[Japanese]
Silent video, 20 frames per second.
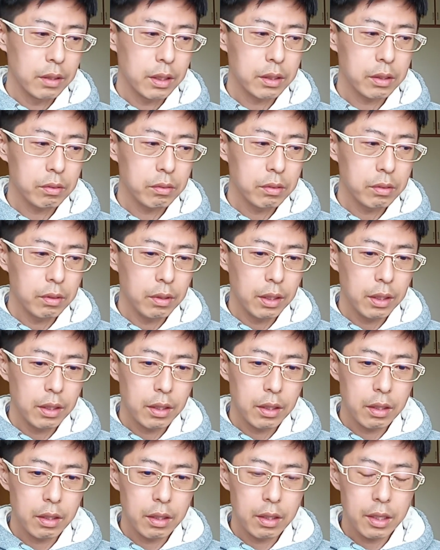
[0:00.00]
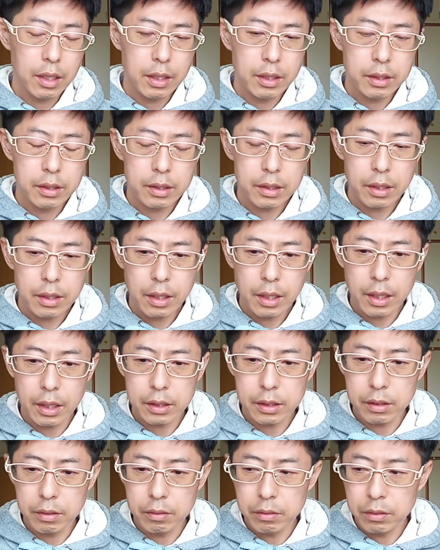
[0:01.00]
だその1点差で
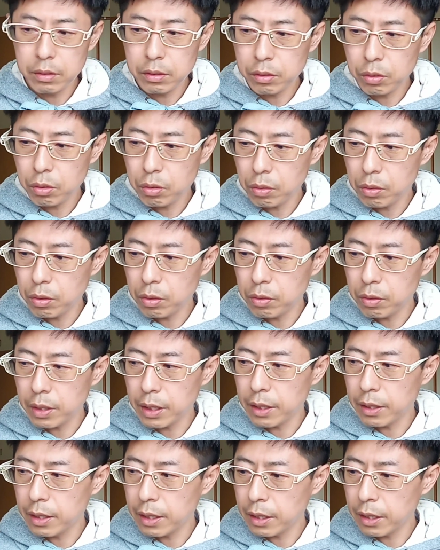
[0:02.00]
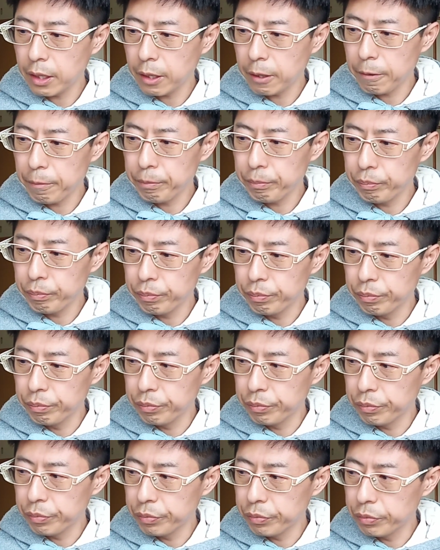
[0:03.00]
勝つ云々のところとか、だから、う
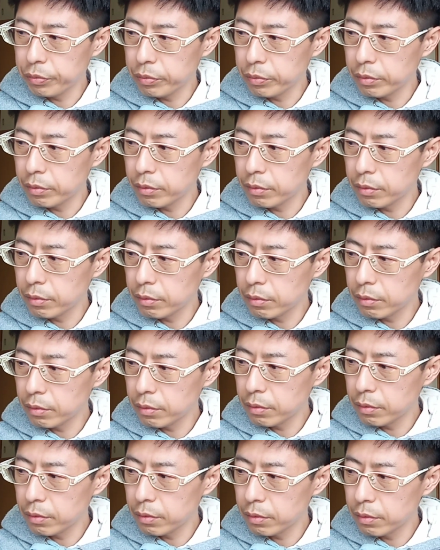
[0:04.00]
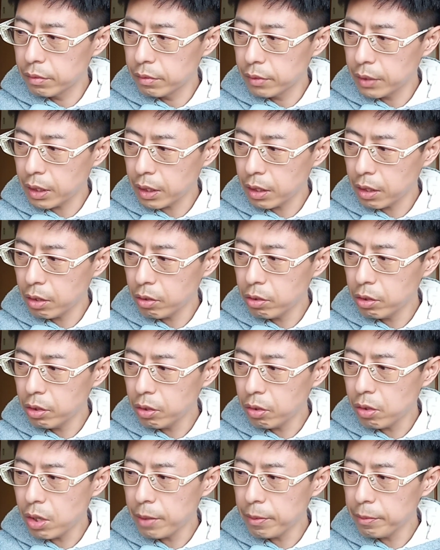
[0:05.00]
ん、だ今
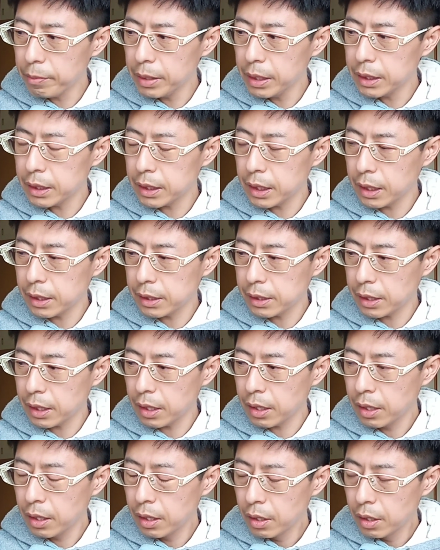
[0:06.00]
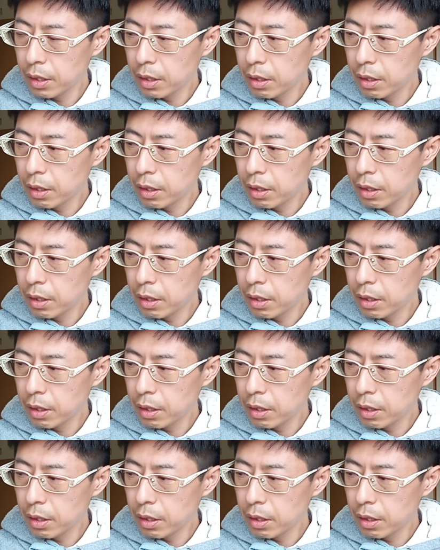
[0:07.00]
日横浜ベイスターズが